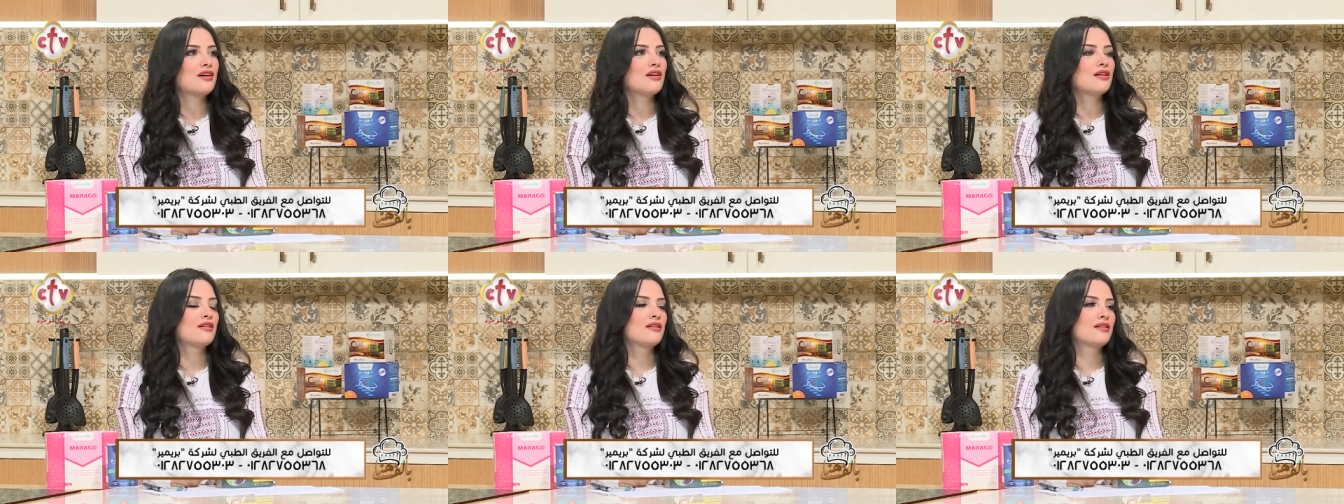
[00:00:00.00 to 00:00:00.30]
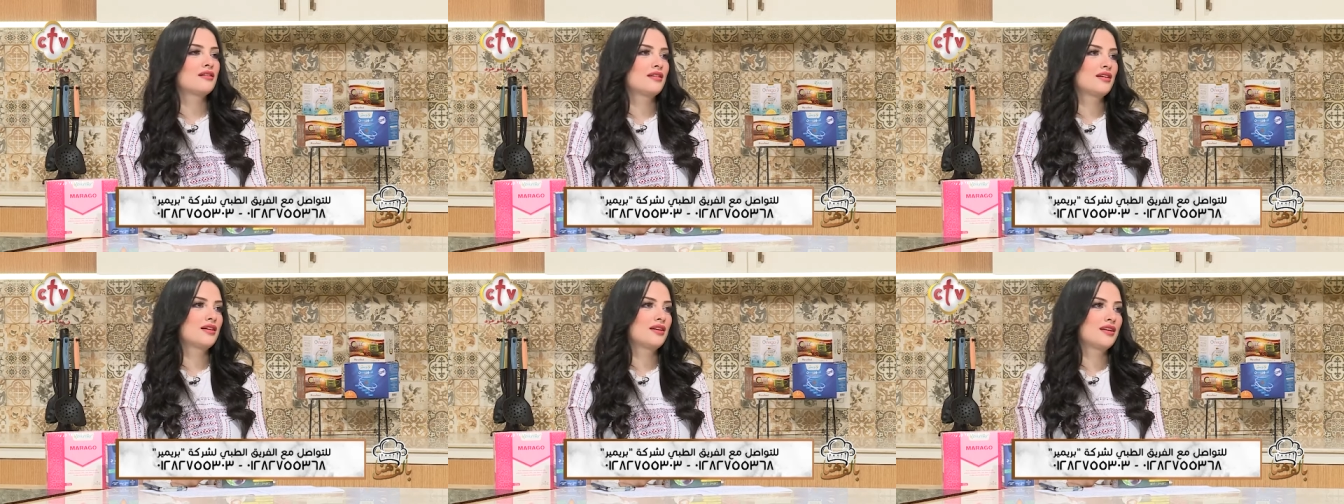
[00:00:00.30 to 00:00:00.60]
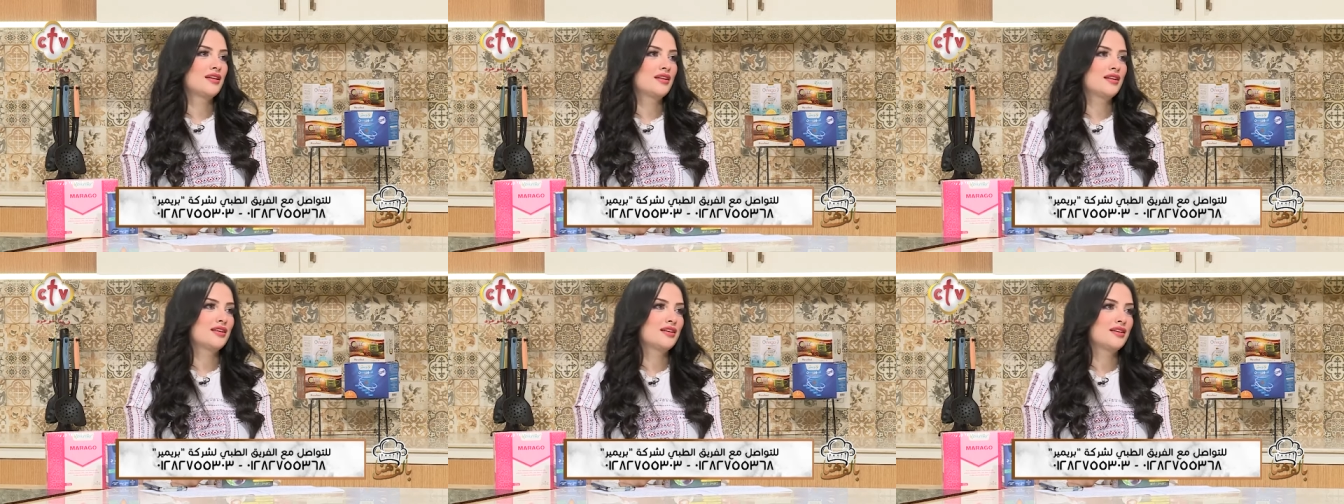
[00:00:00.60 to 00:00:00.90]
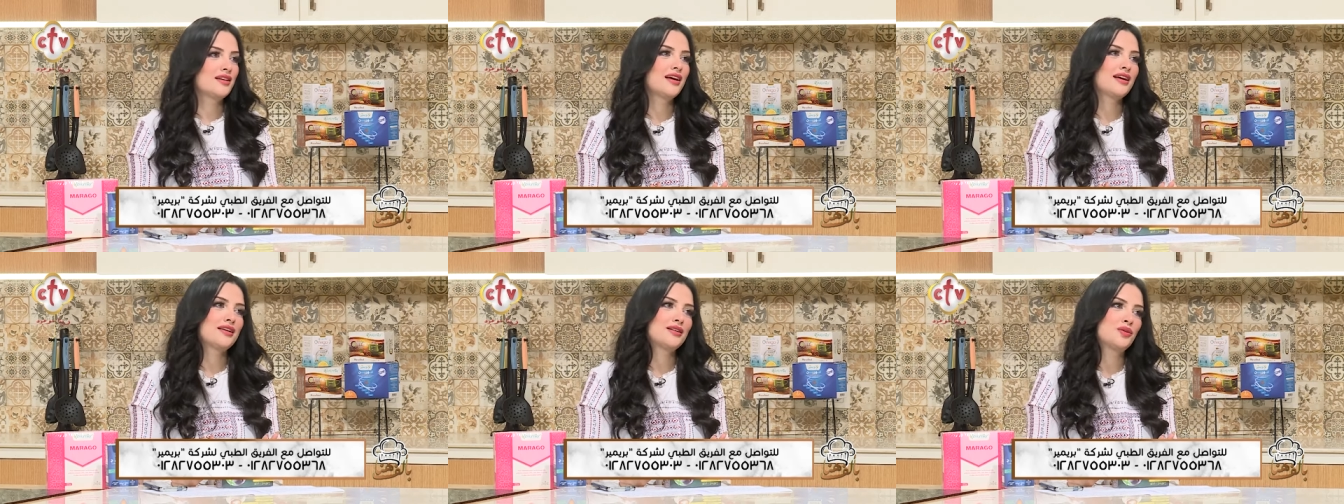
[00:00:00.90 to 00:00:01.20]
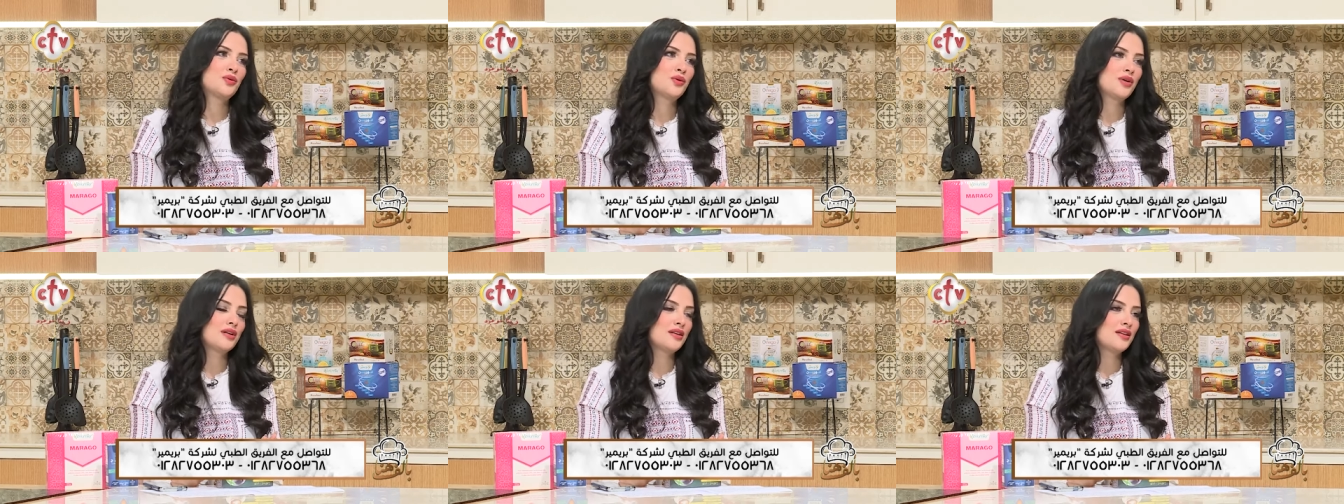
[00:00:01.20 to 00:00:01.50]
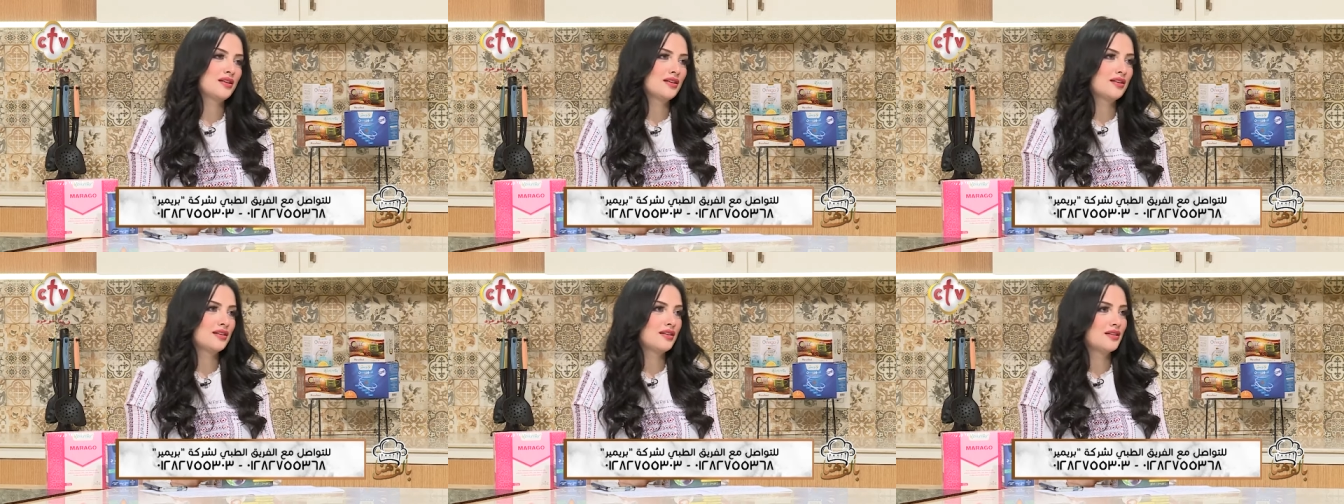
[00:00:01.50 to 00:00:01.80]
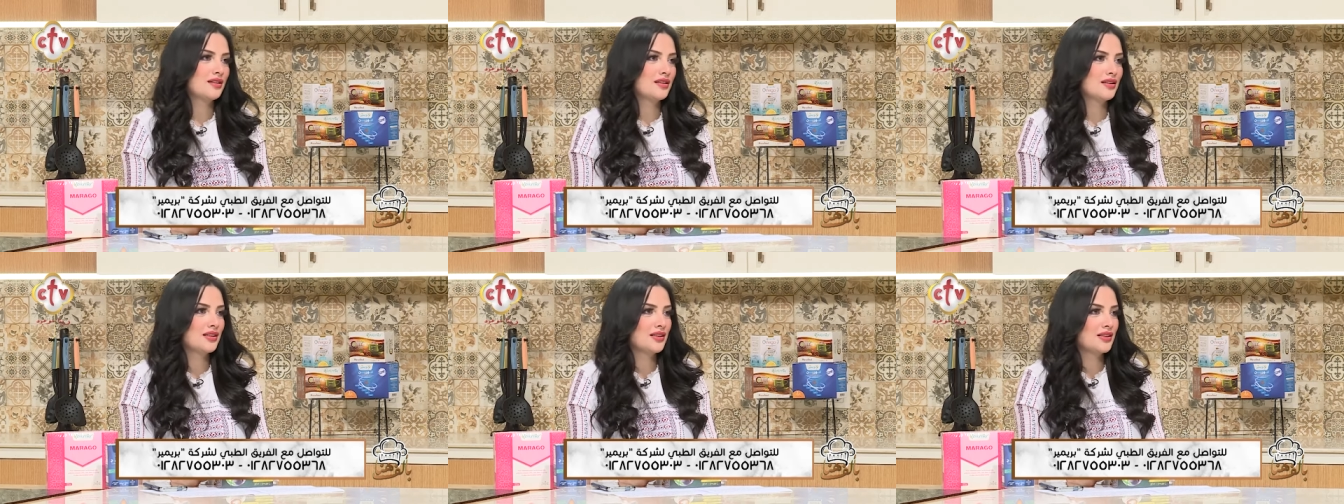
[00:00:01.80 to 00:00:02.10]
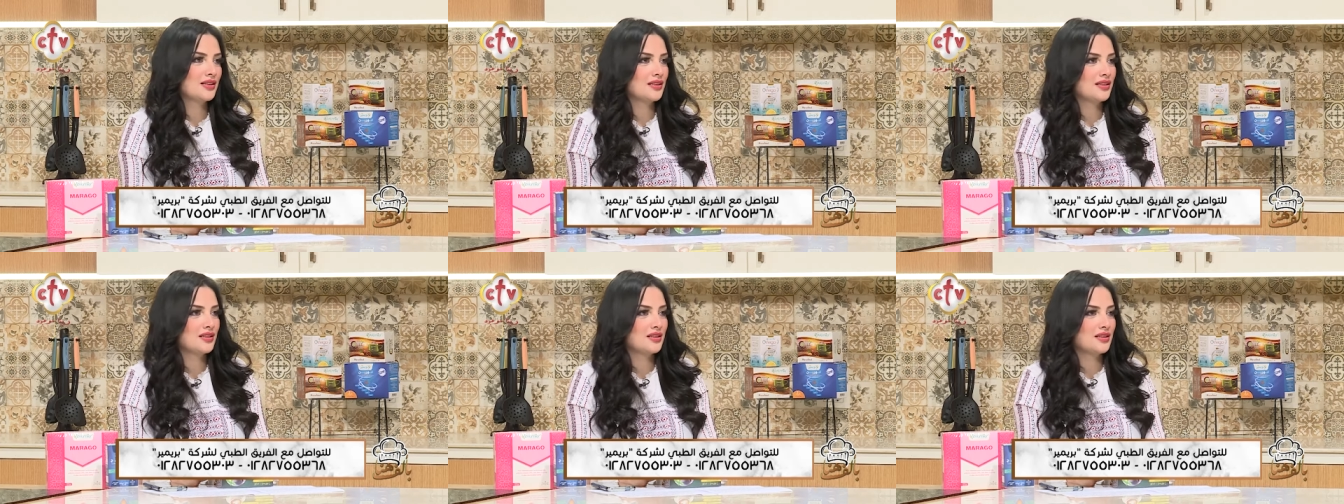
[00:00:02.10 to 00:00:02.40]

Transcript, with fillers: سكر مصنع ايوه لكن